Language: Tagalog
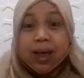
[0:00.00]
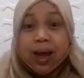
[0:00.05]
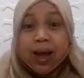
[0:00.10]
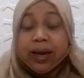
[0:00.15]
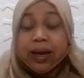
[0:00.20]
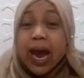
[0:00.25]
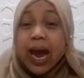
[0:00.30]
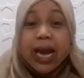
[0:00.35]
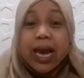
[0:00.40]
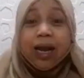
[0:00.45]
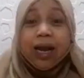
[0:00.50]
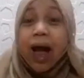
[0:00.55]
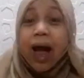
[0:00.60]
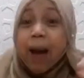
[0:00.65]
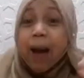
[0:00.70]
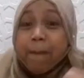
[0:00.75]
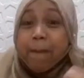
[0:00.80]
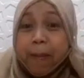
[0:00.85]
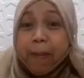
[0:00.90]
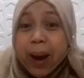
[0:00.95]
Dahil
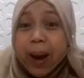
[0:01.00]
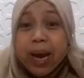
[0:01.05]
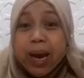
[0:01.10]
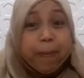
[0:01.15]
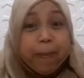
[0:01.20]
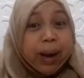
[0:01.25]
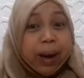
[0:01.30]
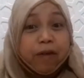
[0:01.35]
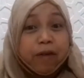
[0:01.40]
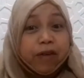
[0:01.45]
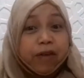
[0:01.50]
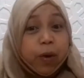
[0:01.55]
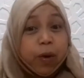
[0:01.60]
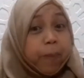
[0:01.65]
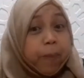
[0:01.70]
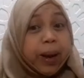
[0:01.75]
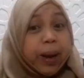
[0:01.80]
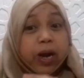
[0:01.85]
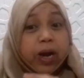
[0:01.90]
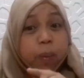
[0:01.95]
ang babae parang flower,
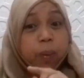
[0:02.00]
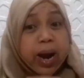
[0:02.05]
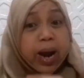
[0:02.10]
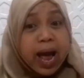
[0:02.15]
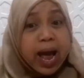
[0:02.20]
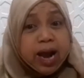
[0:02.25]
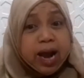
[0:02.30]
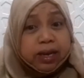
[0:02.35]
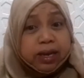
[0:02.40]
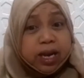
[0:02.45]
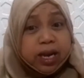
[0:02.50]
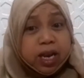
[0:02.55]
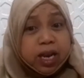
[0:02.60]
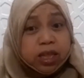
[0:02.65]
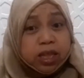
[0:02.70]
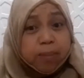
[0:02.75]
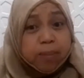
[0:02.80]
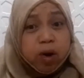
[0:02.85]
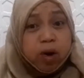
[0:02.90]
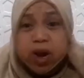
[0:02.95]
pag nawala ang
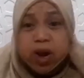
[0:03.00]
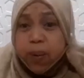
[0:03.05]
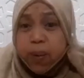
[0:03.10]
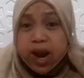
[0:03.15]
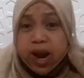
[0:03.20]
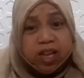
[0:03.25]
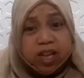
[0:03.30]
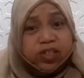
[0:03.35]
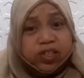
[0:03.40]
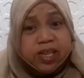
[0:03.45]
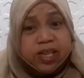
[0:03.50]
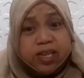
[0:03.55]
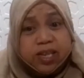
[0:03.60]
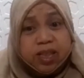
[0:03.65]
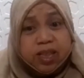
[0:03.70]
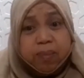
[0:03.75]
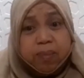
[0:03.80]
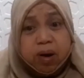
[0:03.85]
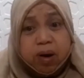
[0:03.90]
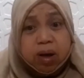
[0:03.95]
dignity mo, nawala ang chastity
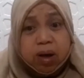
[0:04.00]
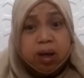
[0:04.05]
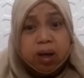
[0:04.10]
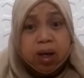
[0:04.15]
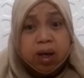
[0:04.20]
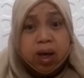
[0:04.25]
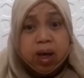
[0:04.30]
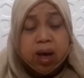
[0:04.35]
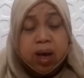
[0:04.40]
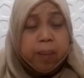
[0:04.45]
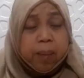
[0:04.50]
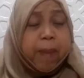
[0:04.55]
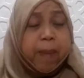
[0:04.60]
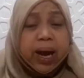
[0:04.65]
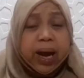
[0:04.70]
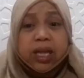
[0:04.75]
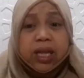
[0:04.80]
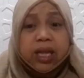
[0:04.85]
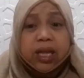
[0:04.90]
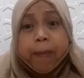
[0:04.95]
mo,
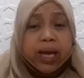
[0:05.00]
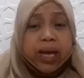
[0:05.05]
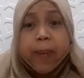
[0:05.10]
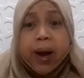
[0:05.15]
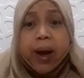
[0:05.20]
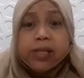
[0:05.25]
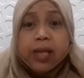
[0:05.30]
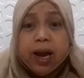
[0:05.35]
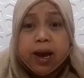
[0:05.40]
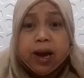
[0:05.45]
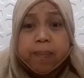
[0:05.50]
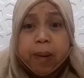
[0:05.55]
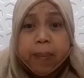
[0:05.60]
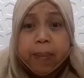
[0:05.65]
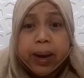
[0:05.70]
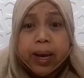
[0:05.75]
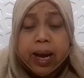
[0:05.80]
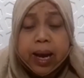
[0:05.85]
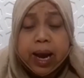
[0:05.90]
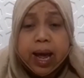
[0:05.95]
bakit ka papapakasalan ng
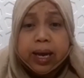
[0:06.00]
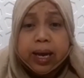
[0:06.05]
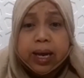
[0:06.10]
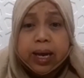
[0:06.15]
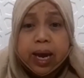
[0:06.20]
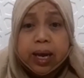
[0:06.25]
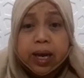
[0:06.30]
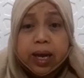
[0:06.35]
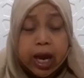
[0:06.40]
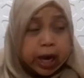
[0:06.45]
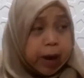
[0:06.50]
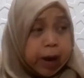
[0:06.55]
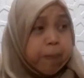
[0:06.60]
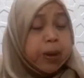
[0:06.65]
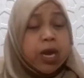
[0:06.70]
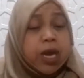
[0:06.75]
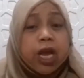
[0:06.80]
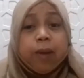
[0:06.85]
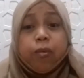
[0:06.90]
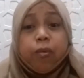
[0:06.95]
babae, lalaki yan? E,
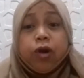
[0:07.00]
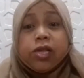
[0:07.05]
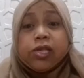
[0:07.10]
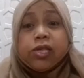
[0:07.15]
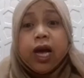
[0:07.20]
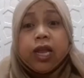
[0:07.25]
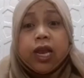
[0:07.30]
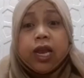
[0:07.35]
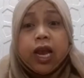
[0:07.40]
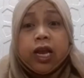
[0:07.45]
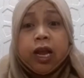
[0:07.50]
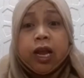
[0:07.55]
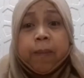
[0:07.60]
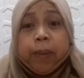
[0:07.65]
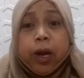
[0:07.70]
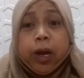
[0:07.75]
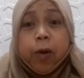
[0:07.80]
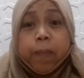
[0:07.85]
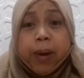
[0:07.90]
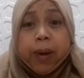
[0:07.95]
ibinigay mo na sa kanya na libre
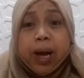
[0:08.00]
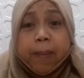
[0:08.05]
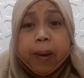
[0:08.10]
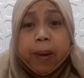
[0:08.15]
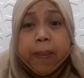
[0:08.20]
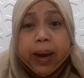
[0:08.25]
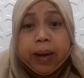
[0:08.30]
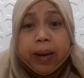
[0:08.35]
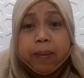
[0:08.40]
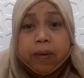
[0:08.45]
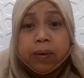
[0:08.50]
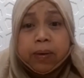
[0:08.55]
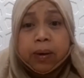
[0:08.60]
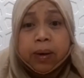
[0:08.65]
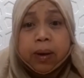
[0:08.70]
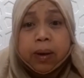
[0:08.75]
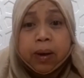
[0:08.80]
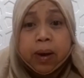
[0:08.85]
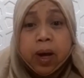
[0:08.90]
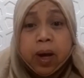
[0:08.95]
yung pagkababae mo.
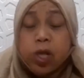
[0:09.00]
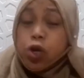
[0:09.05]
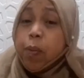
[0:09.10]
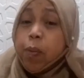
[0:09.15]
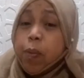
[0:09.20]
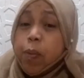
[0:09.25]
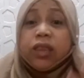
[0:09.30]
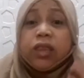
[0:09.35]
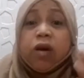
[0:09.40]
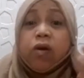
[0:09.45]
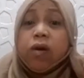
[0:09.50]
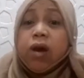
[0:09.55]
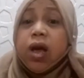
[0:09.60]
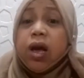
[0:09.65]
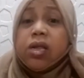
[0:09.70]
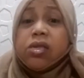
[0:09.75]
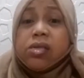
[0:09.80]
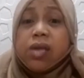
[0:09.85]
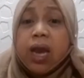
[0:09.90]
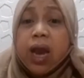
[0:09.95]
So mga
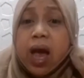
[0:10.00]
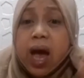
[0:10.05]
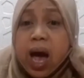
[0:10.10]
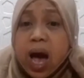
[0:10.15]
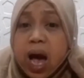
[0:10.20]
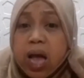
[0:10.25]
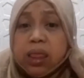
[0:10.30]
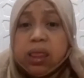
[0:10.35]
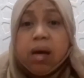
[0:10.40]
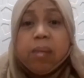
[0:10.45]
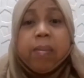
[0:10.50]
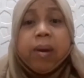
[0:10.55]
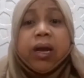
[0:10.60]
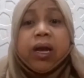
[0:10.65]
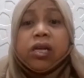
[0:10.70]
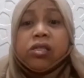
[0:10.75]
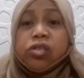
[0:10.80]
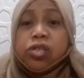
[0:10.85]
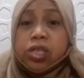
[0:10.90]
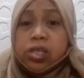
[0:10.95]
takulahan, sa lahat ng may
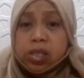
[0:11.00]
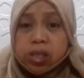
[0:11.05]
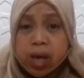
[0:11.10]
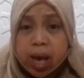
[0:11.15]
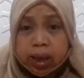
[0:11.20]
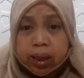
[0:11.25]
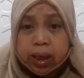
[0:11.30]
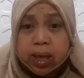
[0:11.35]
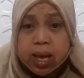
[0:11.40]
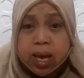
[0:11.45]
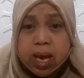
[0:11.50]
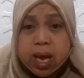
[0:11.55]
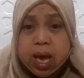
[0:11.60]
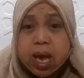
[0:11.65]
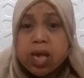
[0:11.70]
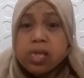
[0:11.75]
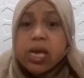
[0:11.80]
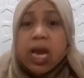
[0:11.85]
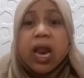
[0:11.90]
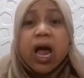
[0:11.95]
kachichat,
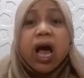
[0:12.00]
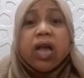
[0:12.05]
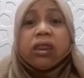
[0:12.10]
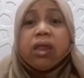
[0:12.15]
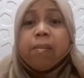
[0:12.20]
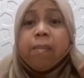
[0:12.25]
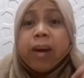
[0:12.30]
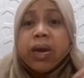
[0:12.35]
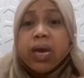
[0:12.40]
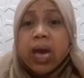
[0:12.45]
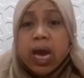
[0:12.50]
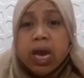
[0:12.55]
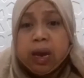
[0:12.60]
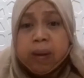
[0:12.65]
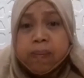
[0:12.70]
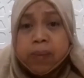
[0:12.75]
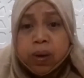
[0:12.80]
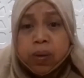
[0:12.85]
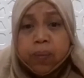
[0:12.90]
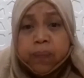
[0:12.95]
sa lahat ng may
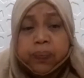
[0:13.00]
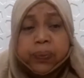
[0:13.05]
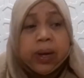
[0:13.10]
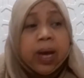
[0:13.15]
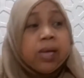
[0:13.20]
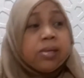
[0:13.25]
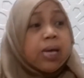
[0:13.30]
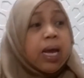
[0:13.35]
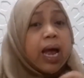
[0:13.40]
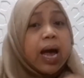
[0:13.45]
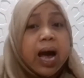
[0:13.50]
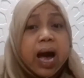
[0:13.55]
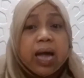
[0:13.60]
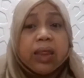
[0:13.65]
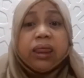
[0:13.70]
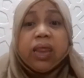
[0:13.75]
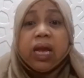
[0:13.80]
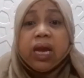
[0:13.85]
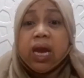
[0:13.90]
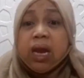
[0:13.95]
kaimyo, sa
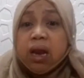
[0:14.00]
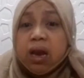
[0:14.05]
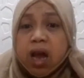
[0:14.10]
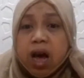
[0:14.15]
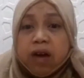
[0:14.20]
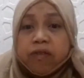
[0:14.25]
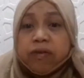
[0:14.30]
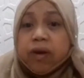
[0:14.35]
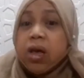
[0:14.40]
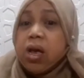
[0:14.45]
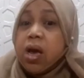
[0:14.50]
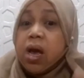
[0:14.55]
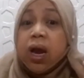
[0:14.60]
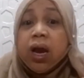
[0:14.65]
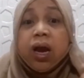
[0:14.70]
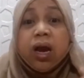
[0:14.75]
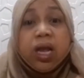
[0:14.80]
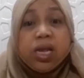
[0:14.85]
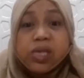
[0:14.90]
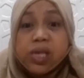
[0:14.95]
lahat ng in love,
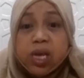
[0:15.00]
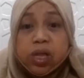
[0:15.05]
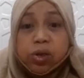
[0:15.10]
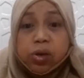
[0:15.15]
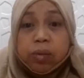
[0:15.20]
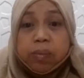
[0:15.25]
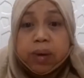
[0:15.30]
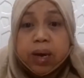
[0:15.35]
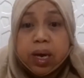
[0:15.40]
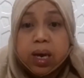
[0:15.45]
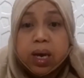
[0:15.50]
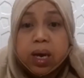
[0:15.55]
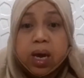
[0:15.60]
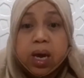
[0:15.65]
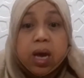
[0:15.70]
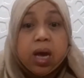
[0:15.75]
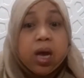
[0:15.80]
listen to me.